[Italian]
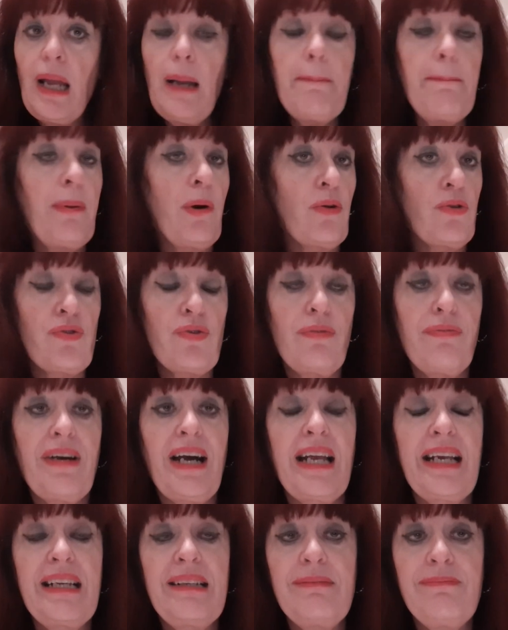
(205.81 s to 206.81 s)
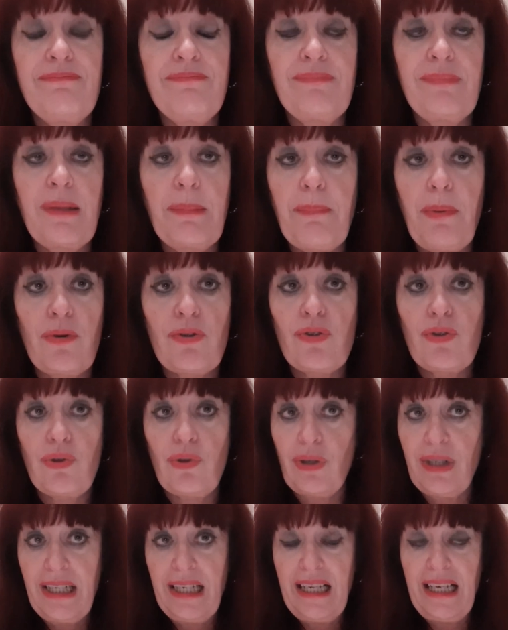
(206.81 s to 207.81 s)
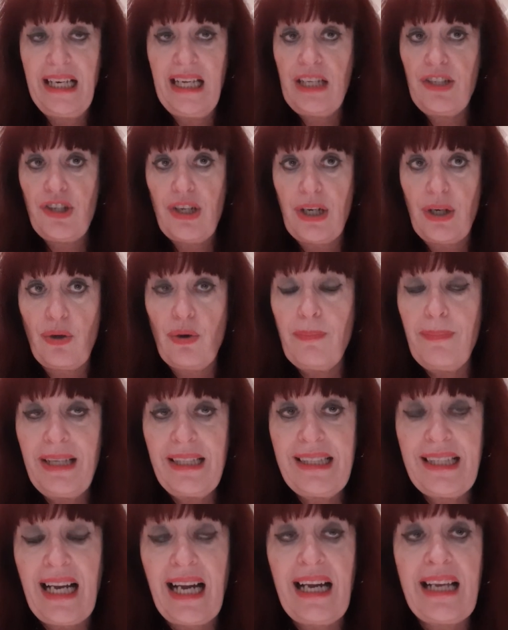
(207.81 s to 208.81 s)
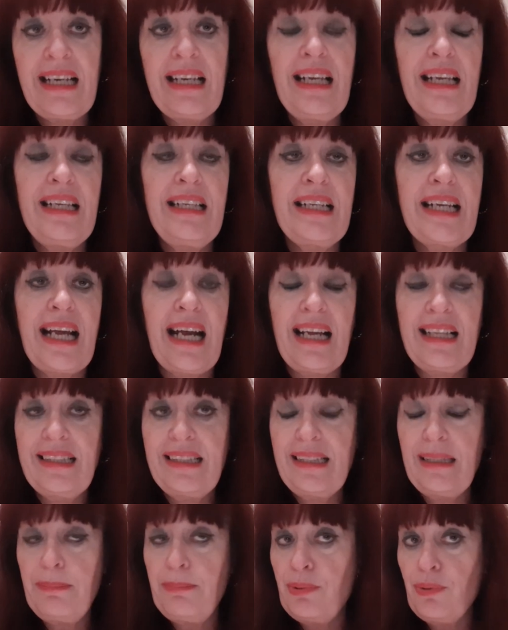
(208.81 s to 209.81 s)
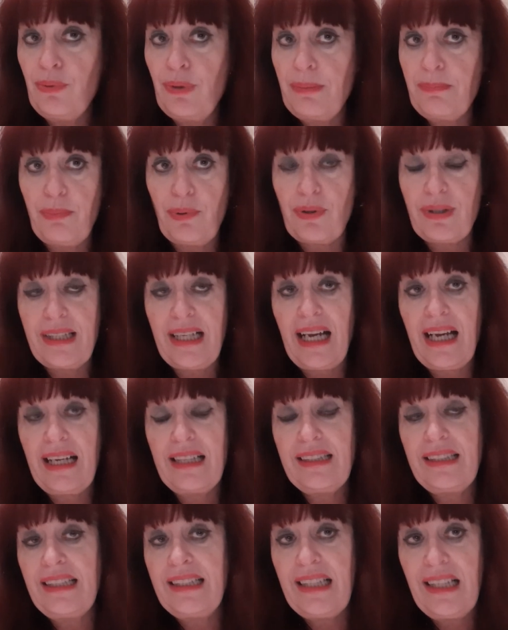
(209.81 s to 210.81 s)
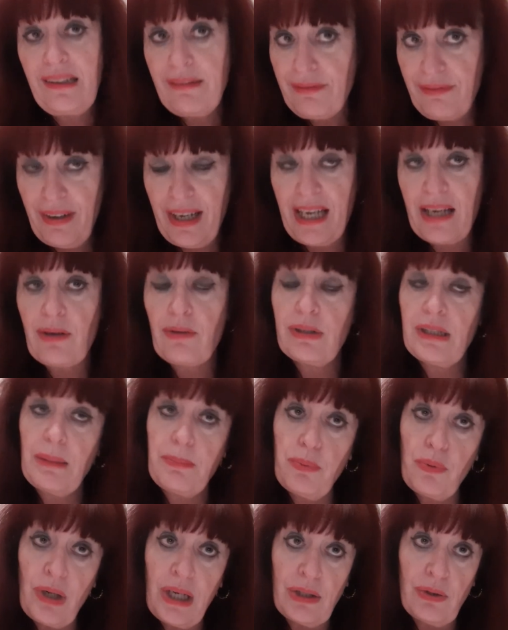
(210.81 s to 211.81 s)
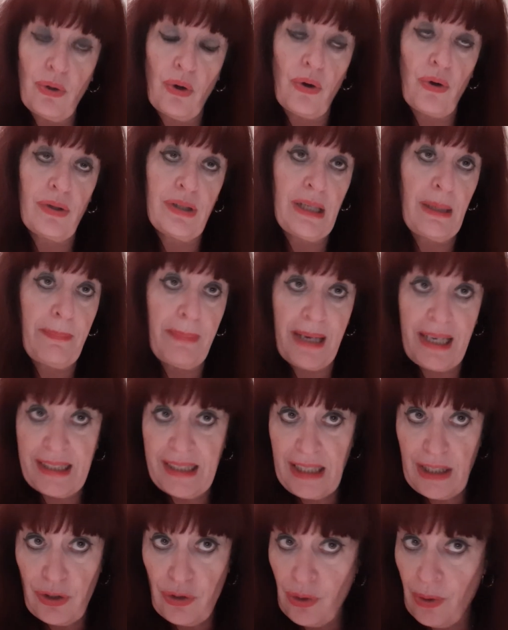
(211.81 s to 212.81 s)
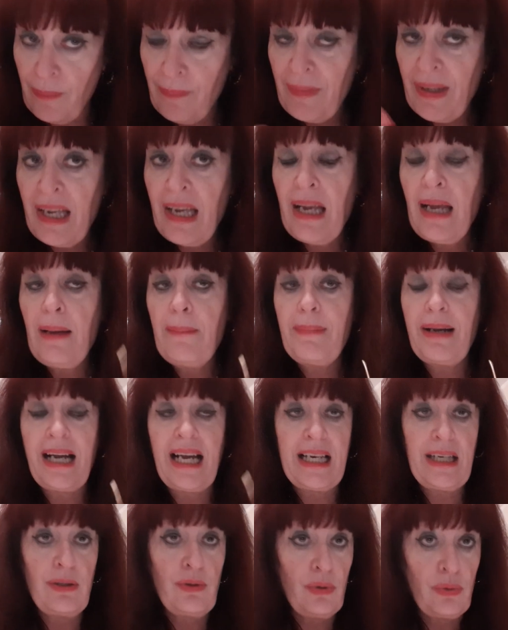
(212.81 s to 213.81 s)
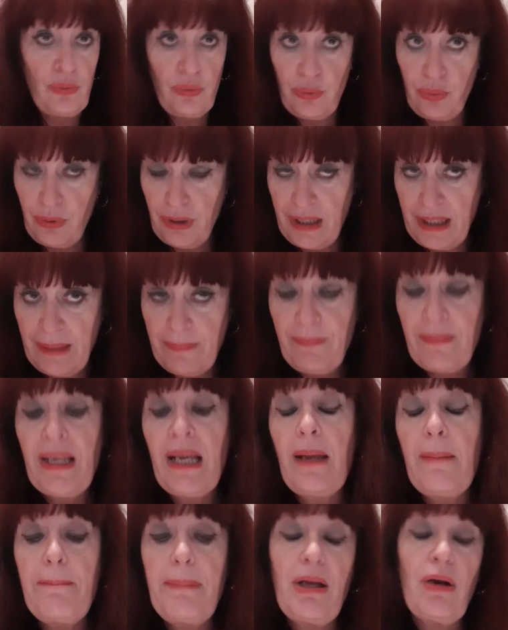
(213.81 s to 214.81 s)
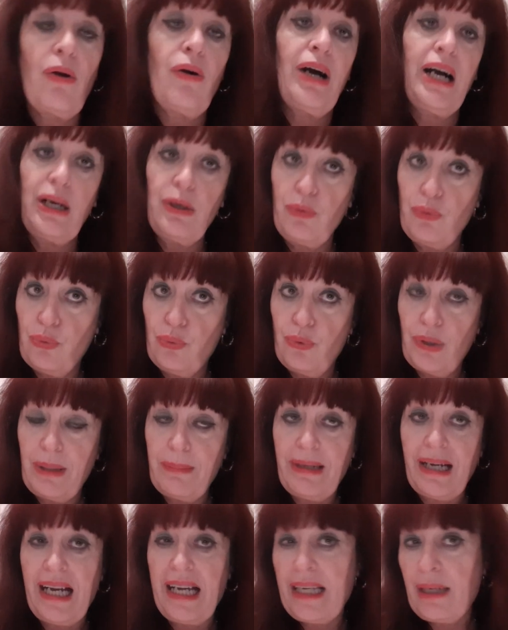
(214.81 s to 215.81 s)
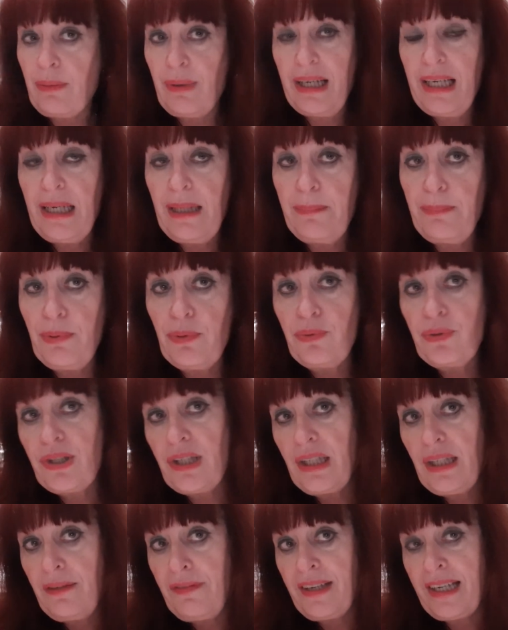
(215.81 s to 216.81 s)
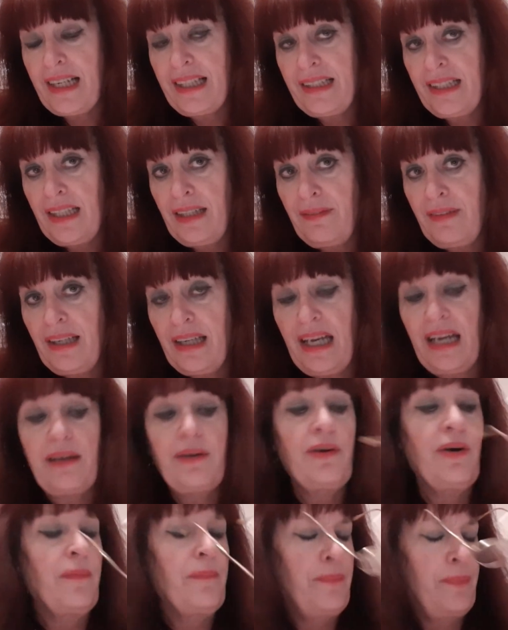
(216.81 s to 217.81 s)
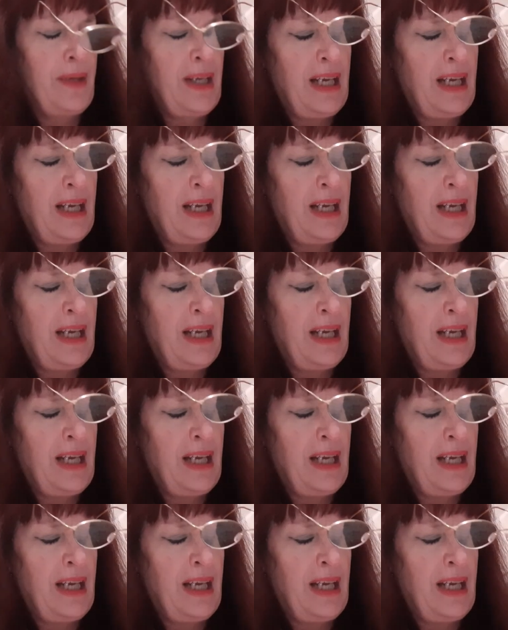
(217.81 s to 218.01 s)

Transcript: Posso, fare, mm, posso, leggere e commentare i canti più importanti dell'inferno, del purgatorio e del paradiso. Magari non tutti, però alcuni, magari quelli più significativi, ecco.